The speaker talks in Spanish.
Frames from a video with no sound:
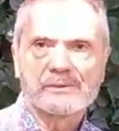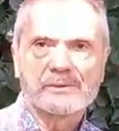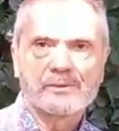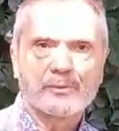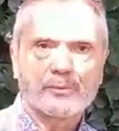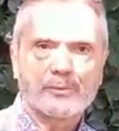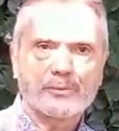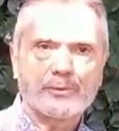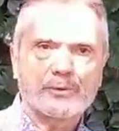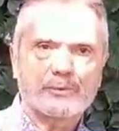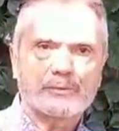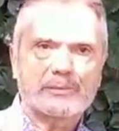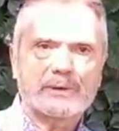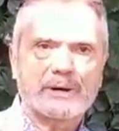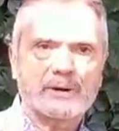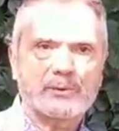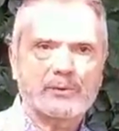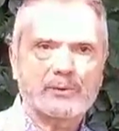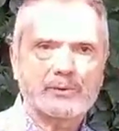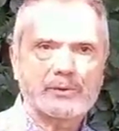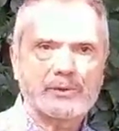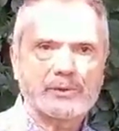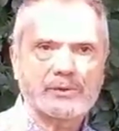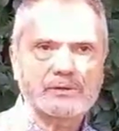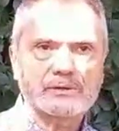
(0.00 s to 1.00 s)
Uno más
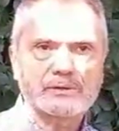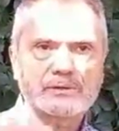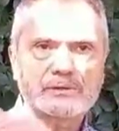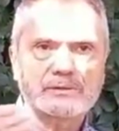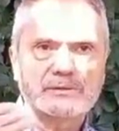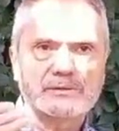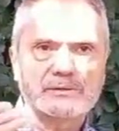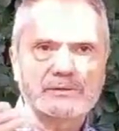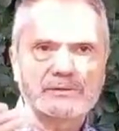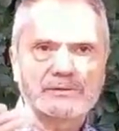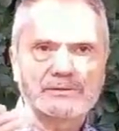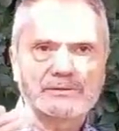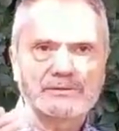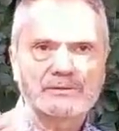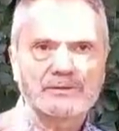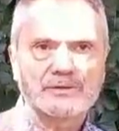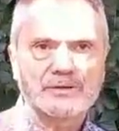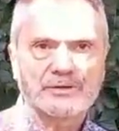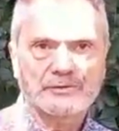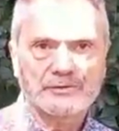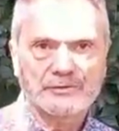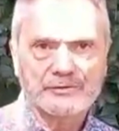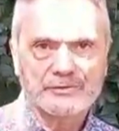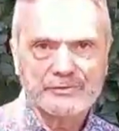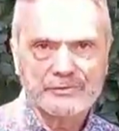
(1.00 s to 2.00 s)
uno,
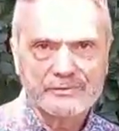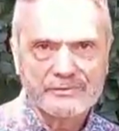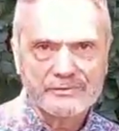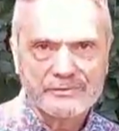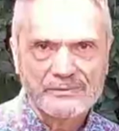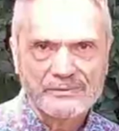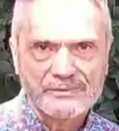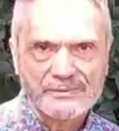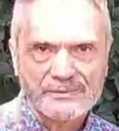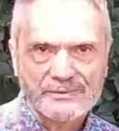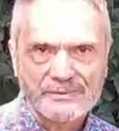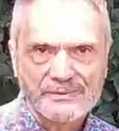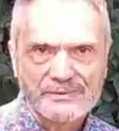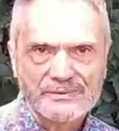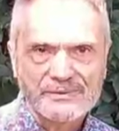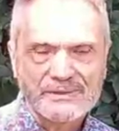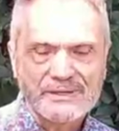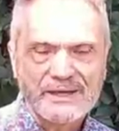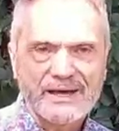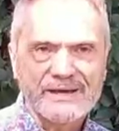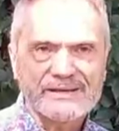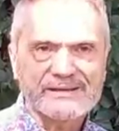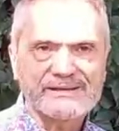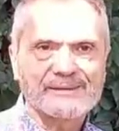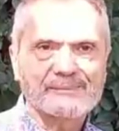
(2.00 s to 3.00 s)
dos.
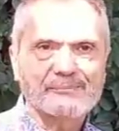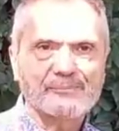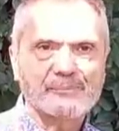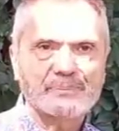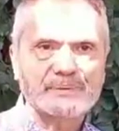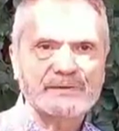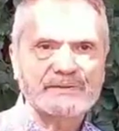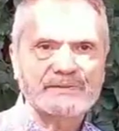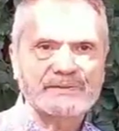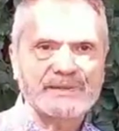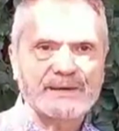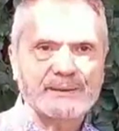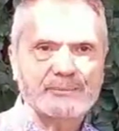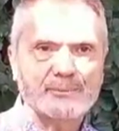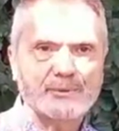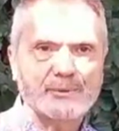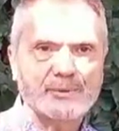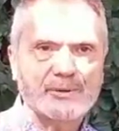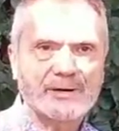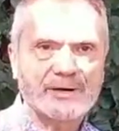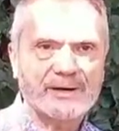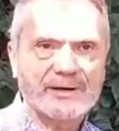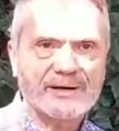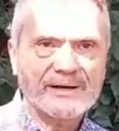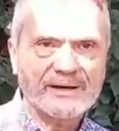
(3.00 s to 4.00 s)
Ahí
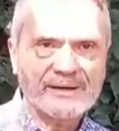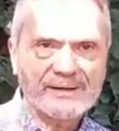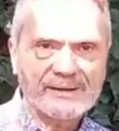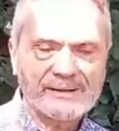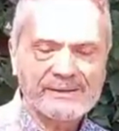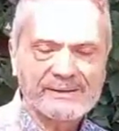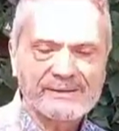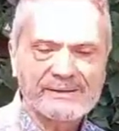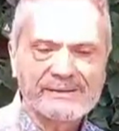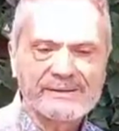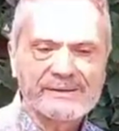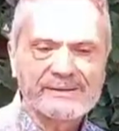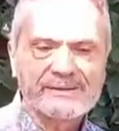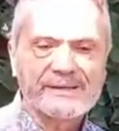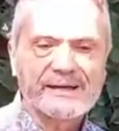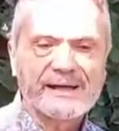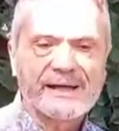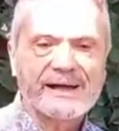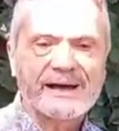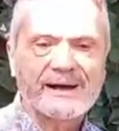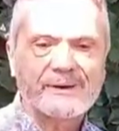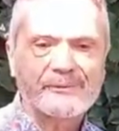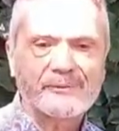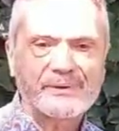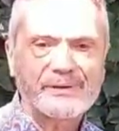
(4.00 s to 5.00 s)
empezamos a,
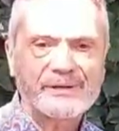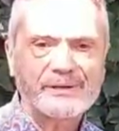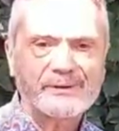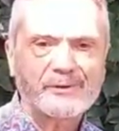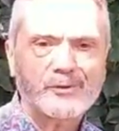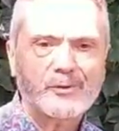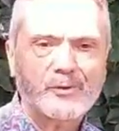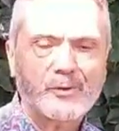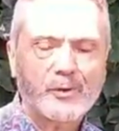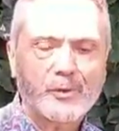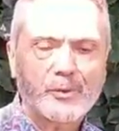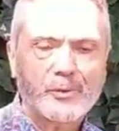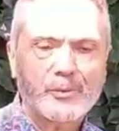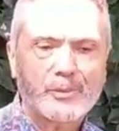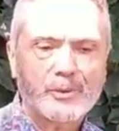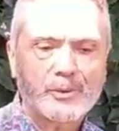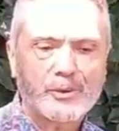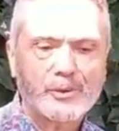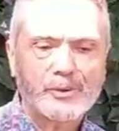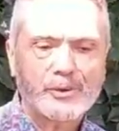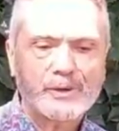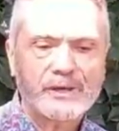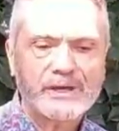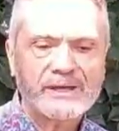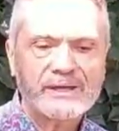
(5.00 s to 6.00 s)
ver
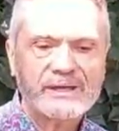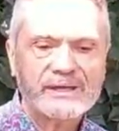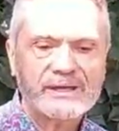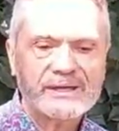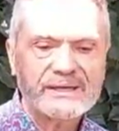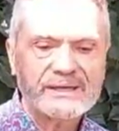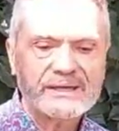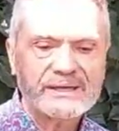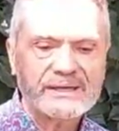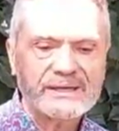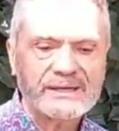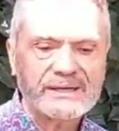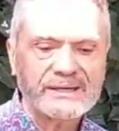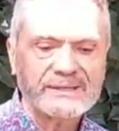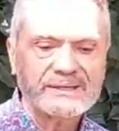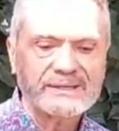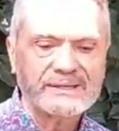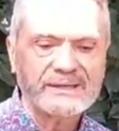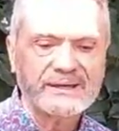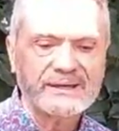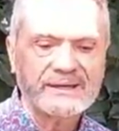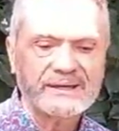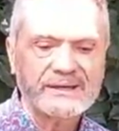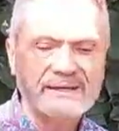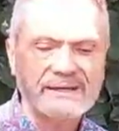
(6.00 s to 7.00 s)
cómo eh,
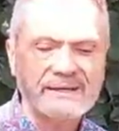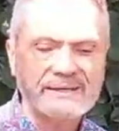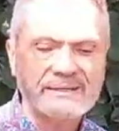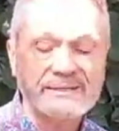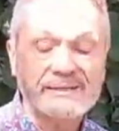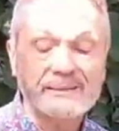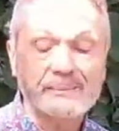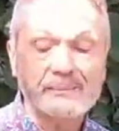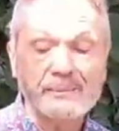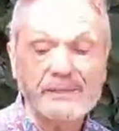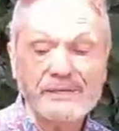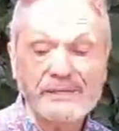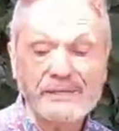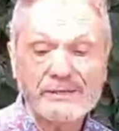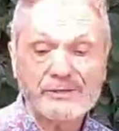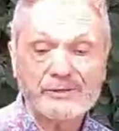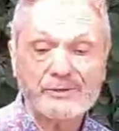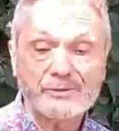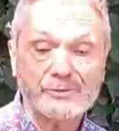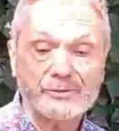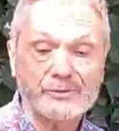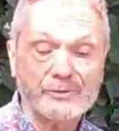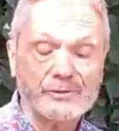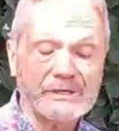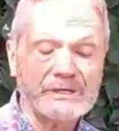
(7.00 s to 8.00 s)
este
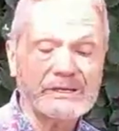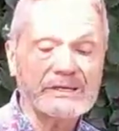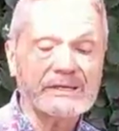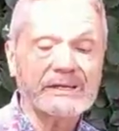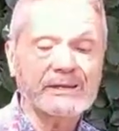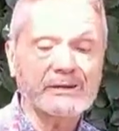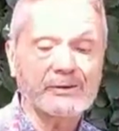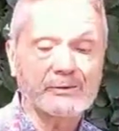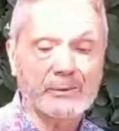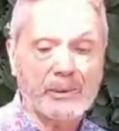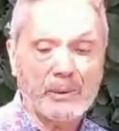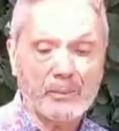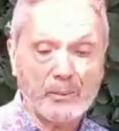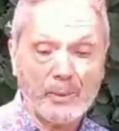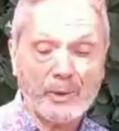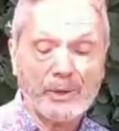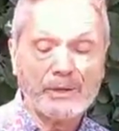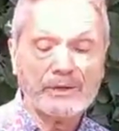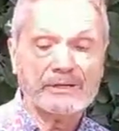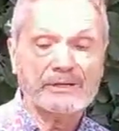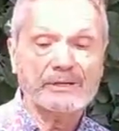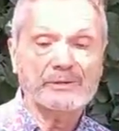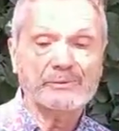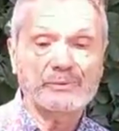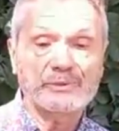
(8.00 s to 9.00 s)
mito, y que lo vamos a
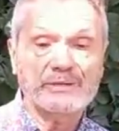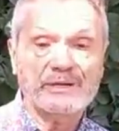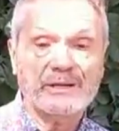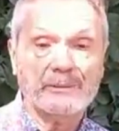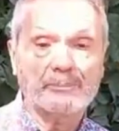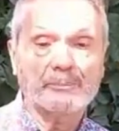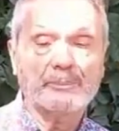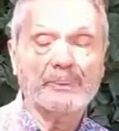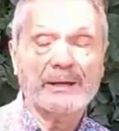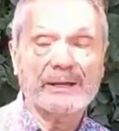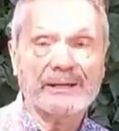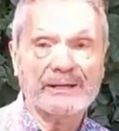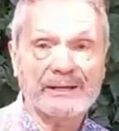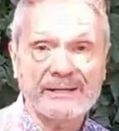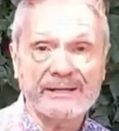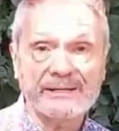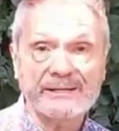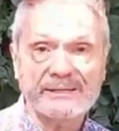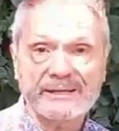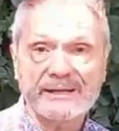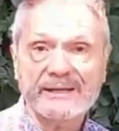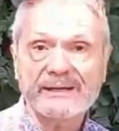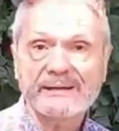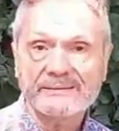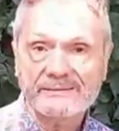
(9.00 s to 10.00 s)
escribir al
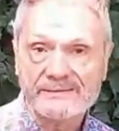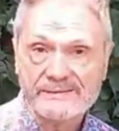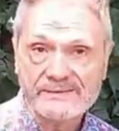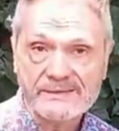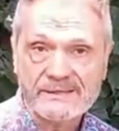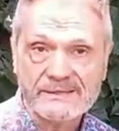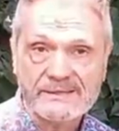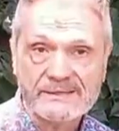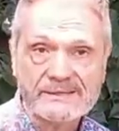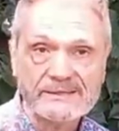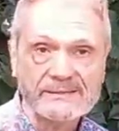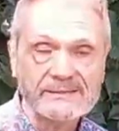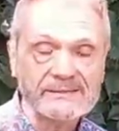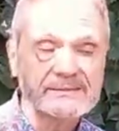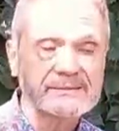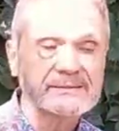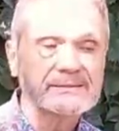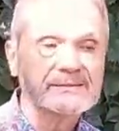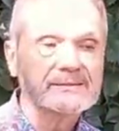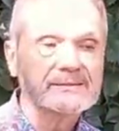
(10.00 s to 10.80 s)
planeta Ceres,